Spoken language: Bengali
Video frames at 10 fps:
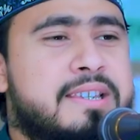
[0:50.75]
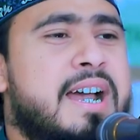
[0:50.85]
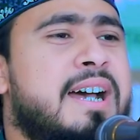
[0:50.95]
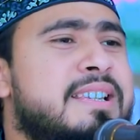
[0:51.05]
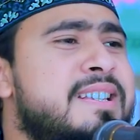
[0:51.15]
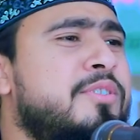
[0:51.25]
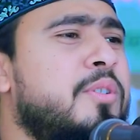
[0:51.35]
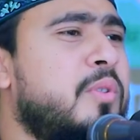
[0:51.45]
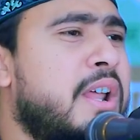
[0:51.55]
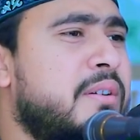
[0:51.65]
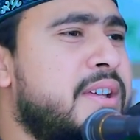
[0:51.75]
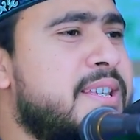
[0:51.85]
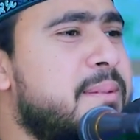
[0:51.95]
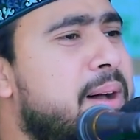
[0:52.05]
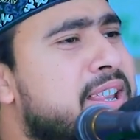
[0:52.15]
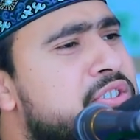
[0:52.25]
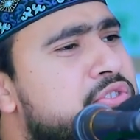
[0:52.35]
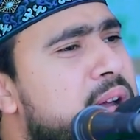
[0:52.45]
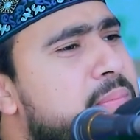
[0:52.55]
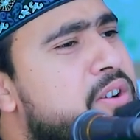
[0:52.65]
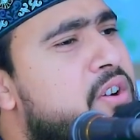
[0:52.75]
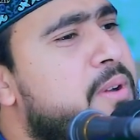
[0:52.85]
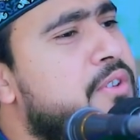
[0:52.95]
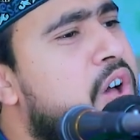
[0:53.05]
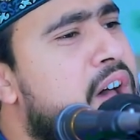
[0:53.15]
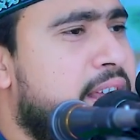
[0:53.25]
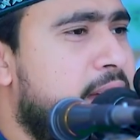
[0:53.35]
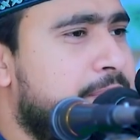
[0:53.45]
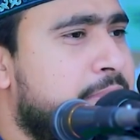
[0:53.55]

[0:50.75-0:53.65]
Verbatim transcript: যে হাদিসে তো বলা হয়েছে মান রমাদানা